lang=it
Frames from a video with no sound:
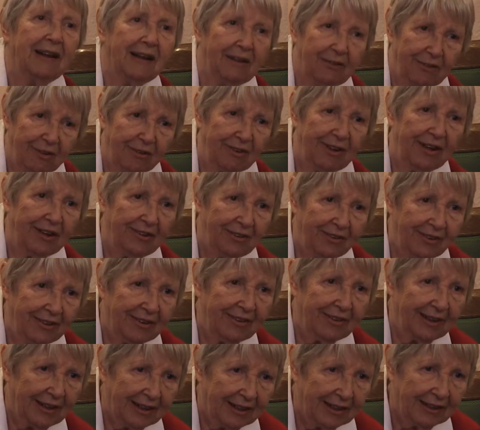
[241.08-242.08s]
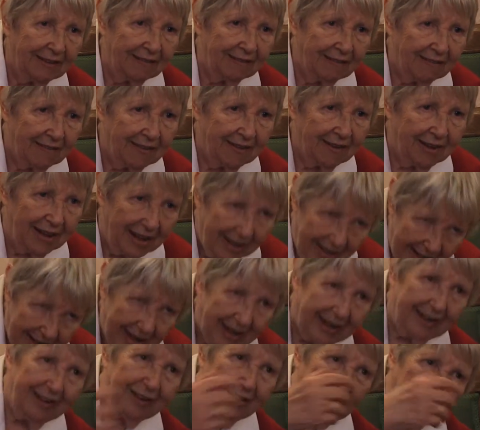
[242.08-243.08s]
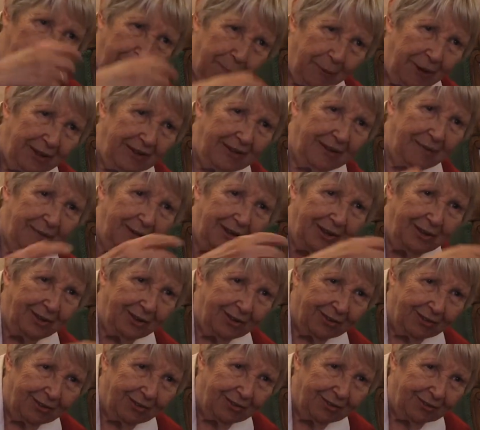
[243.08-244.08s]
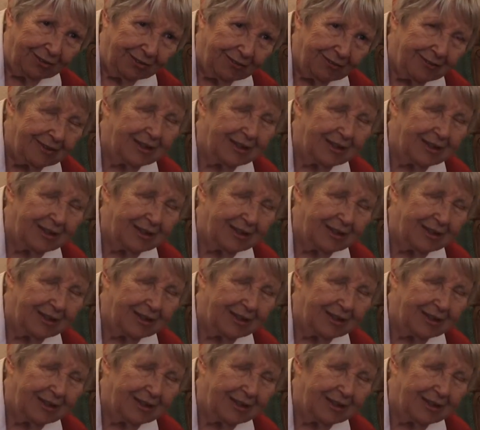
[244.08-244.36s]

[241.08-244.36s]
dalla storia argentina. E poi andavo a ritroso.